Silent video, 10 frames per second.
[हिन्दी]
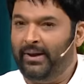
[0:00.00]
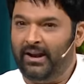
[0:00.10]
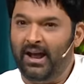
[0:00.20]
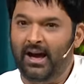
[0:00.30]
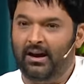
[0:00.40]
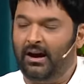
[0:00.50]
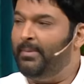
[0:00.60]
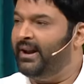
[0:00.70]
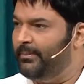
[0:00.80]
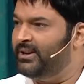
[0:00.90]
फिर ना
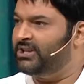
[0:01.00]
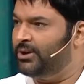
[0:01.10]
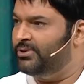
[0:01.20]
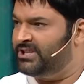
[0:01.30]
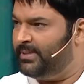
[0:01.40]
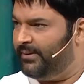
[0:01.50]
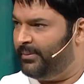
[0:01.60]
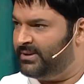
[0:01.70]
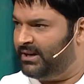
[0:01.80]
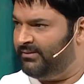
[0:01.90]
हमारे अमृतसरी कुलचे बड़े
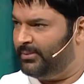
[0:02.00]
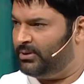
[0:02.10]
फेमस है ना वहाँ